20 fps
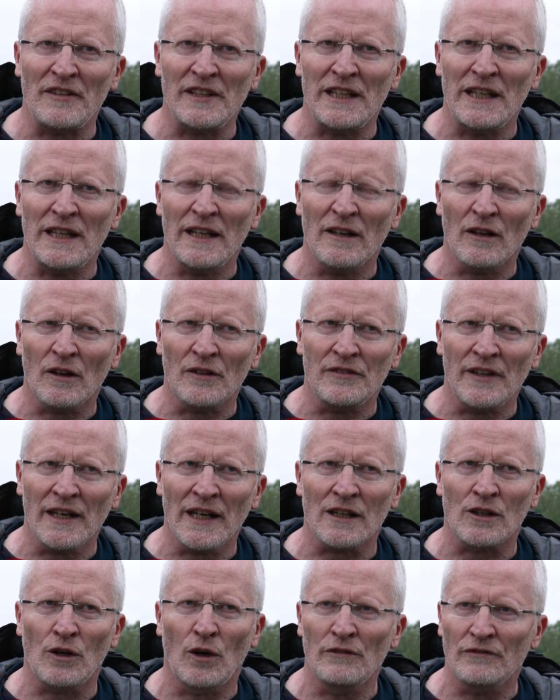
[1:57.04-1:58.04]
sich hier noch
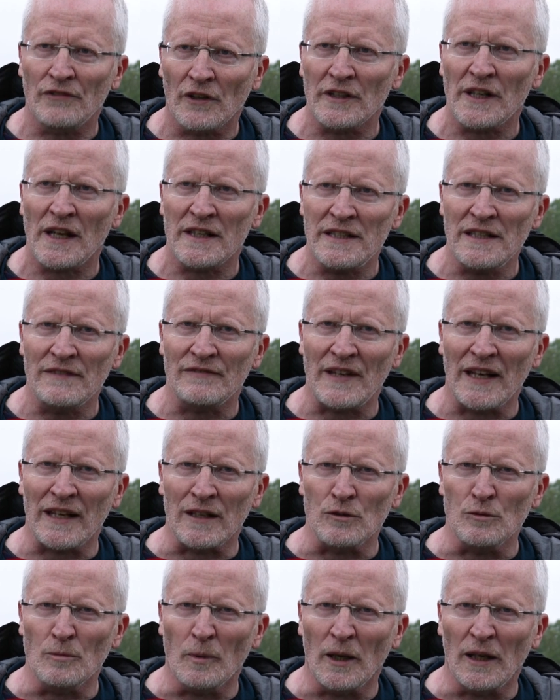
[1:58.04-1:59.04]
sehr konfrontativ
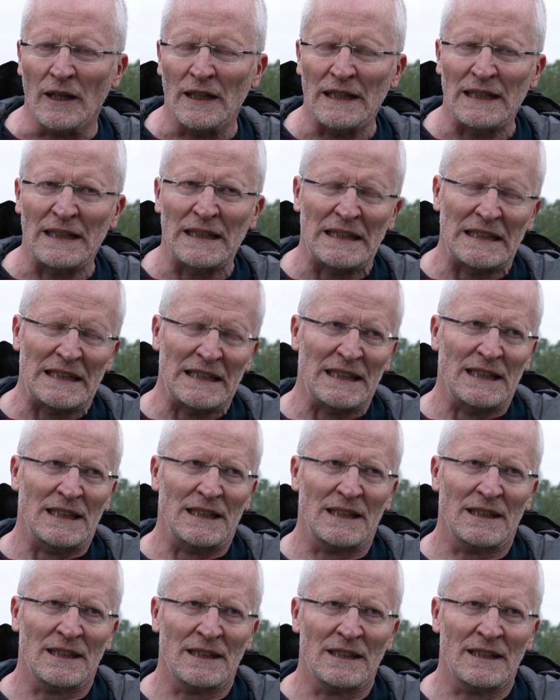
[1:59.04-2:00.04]
gegenüber.
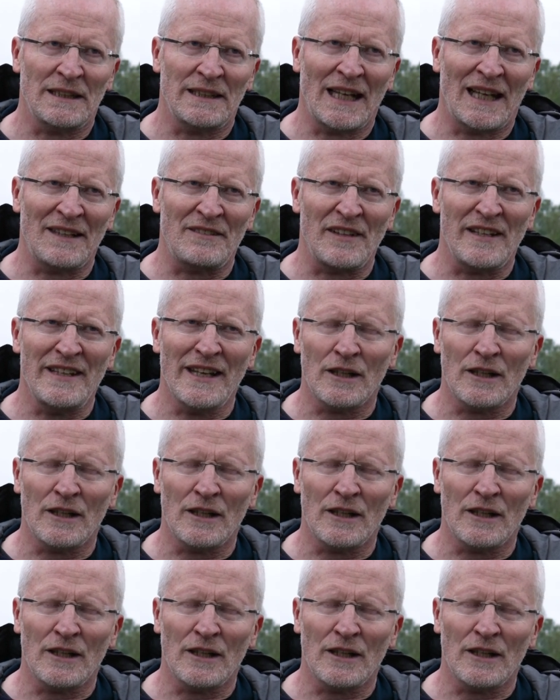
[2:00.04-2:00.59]
Äh, da hat sich